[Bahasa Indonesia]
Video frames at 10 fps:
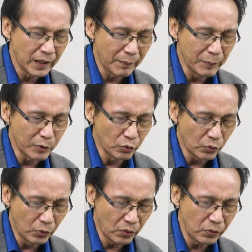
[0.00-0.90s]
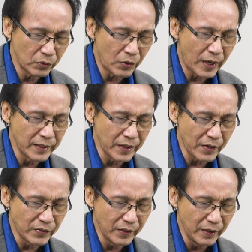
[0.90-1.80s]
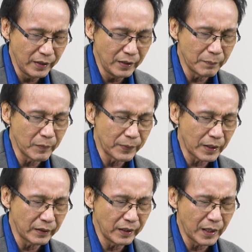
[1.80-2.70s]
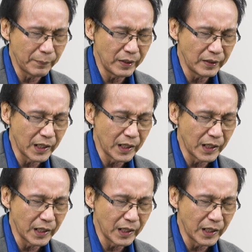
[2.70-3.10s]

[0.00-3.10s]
Kami bersyukur Engkau hadir di sini dan memberkati kami.